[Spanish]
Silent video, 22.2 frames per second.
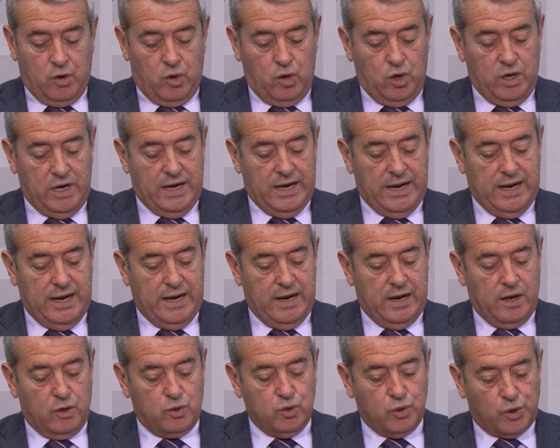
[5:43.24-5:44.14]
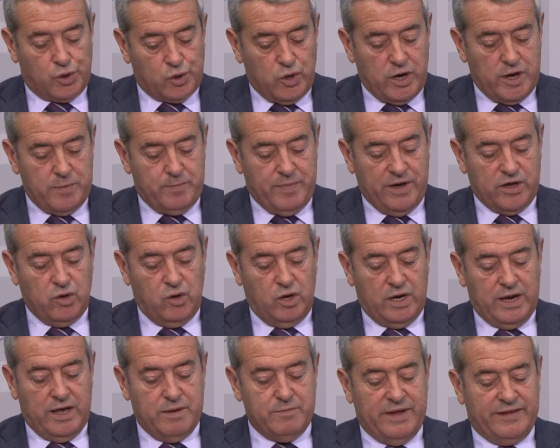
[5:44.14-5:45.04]
con la Cruz Roja
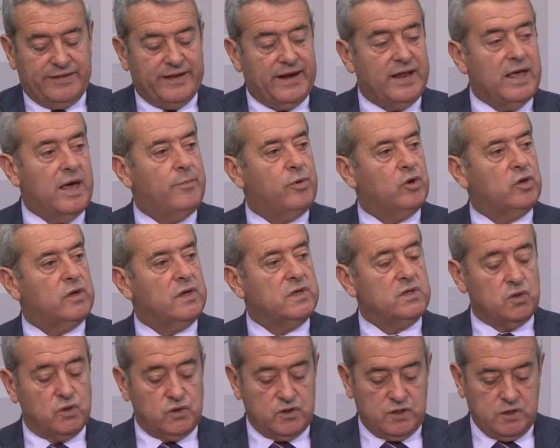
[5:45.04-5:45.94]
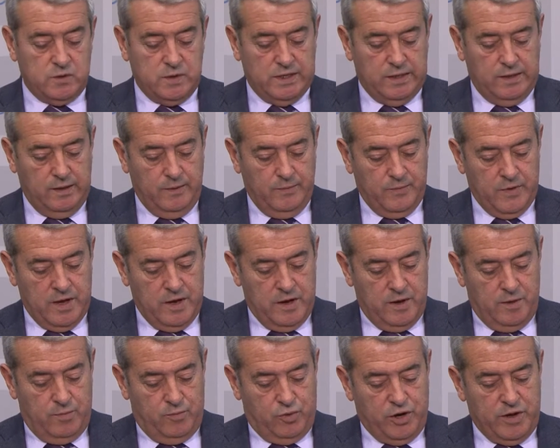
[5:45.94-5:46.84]
Española en materia de protección civil
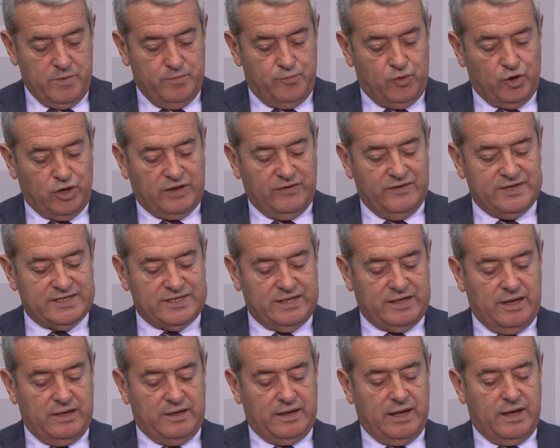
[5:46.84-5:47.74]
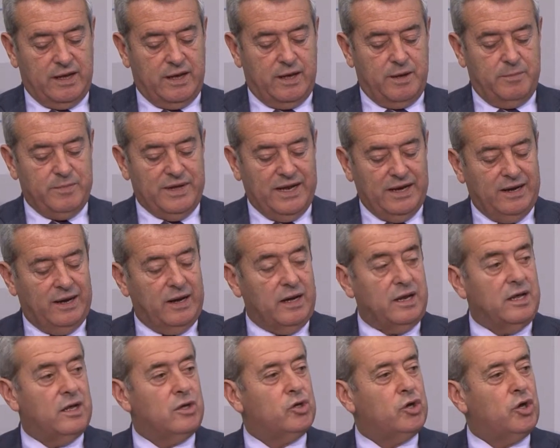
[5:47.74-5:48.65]
por importe de
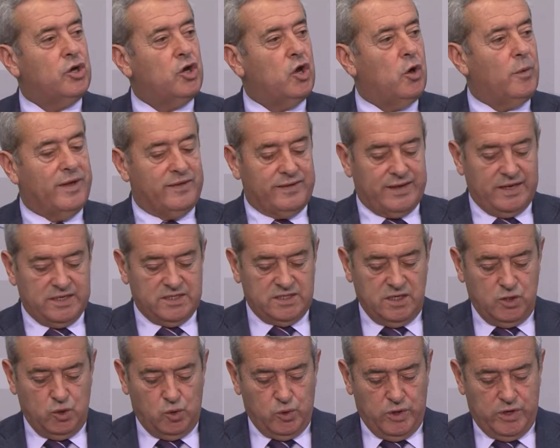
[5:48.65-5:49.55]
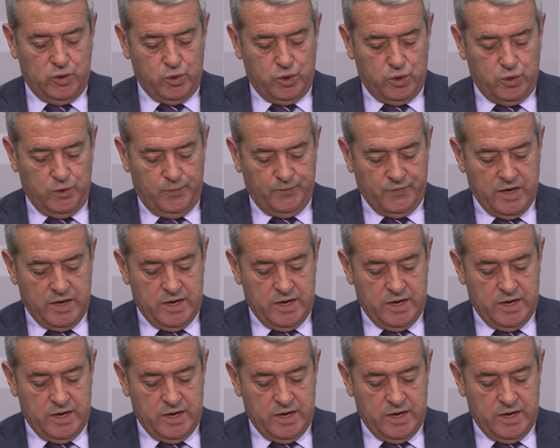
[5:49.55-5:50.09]
70.595 euros